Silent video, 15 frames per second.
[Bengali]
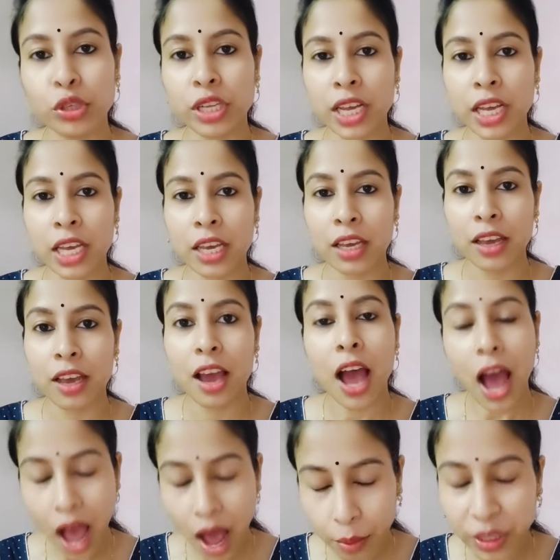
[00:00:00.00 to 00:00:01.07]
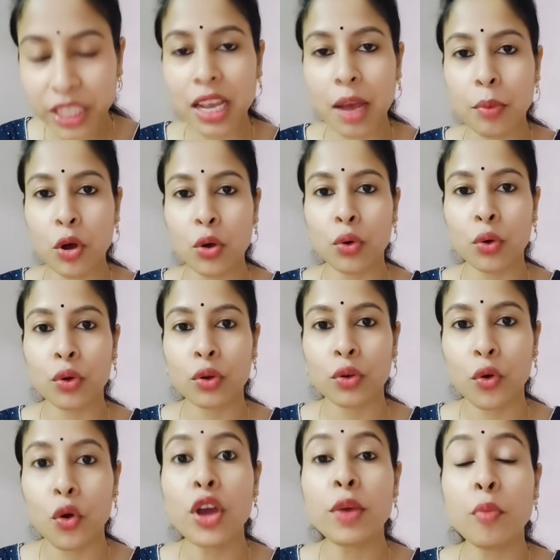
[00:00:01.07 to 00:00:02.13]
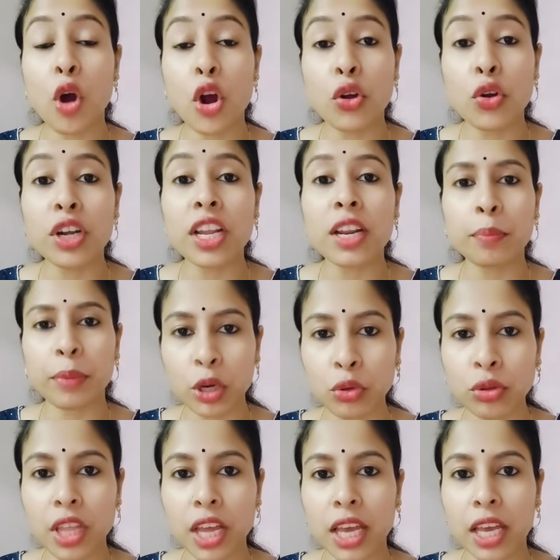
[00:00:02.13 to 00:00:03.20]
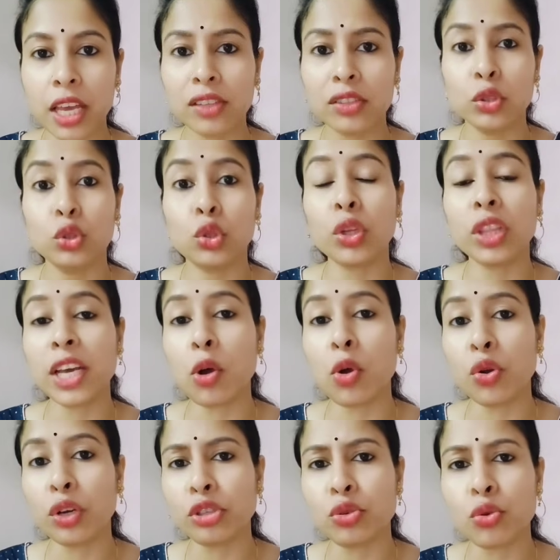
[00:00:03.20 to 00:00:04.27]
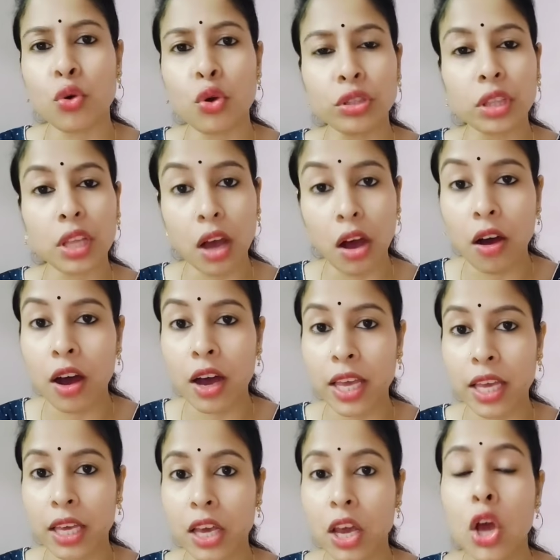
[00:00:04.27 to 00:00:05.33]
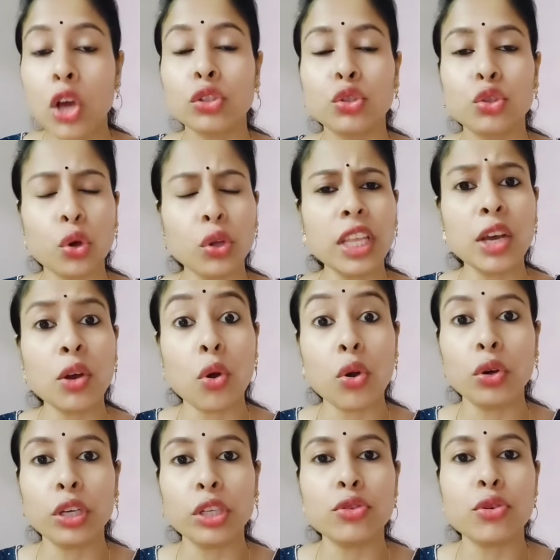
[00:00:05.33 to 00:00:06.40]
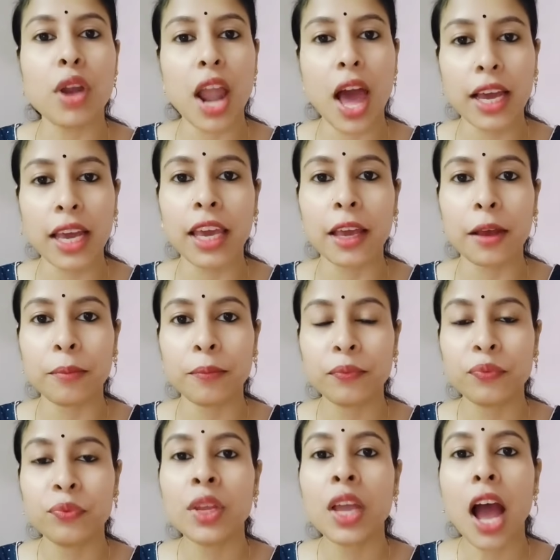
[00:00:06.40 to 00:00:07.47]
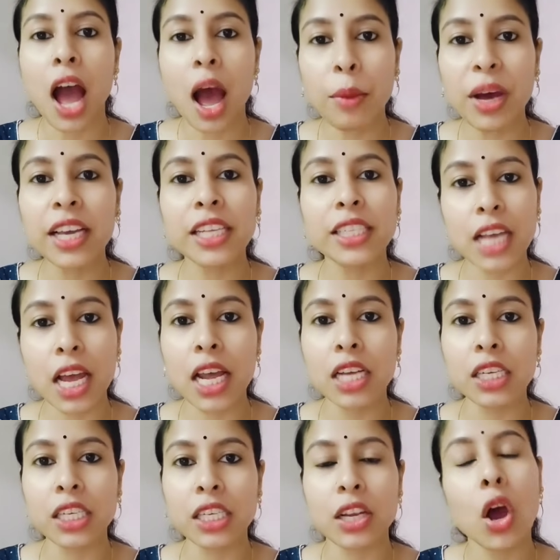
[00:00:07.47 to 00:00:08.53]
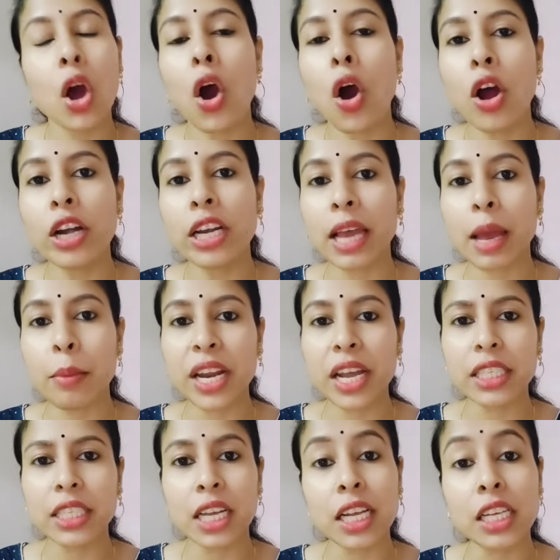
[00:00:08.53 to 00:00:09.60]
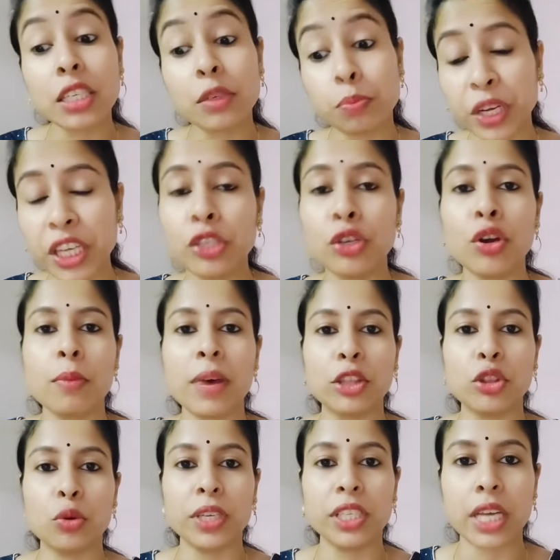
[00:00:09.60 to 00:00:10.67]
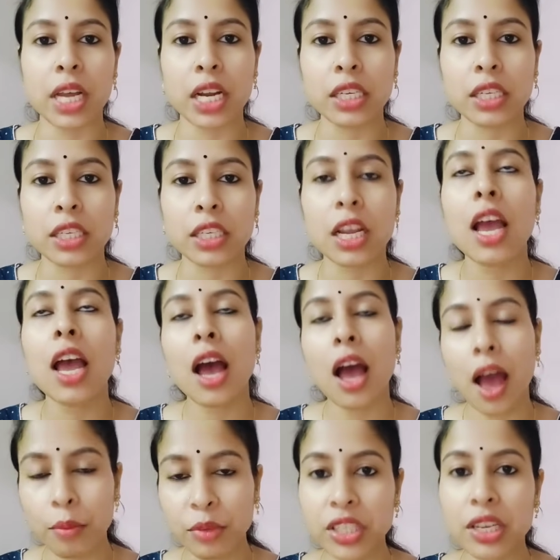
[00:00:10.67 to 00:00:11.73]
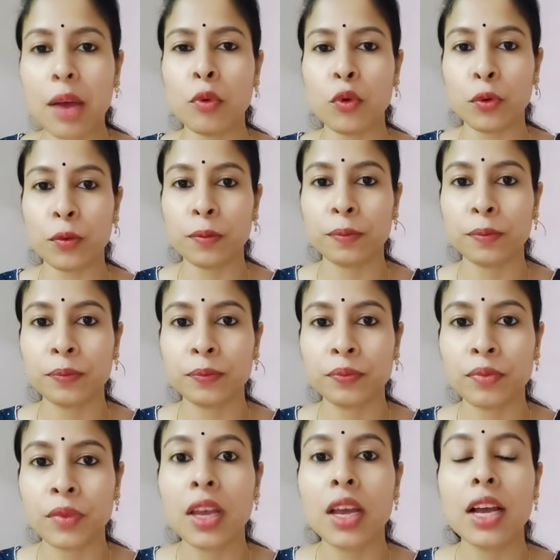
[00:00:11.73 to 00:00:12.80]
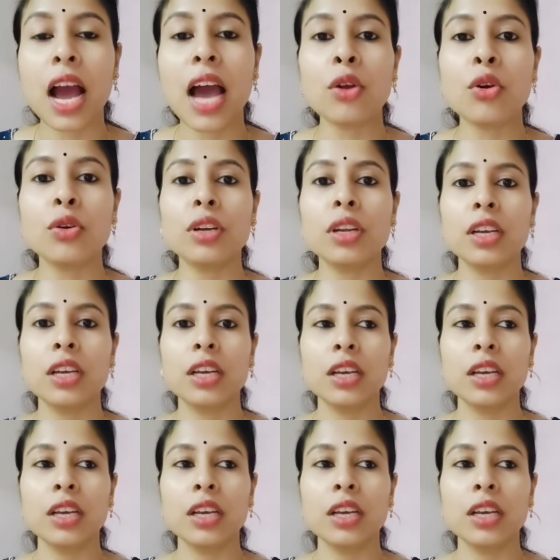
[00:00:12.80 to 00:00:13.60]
বুঝলি আমি যাব ওই মর্কটের বিরুদ্ধে যদি কোনো কিছু করতে হয় যদি কোনো কিছু লাগে আমাকে জানাস অন ক্যামেরাই জানাস ভিডিওর মাধ্যমেই জানাস আমি যাব কারণ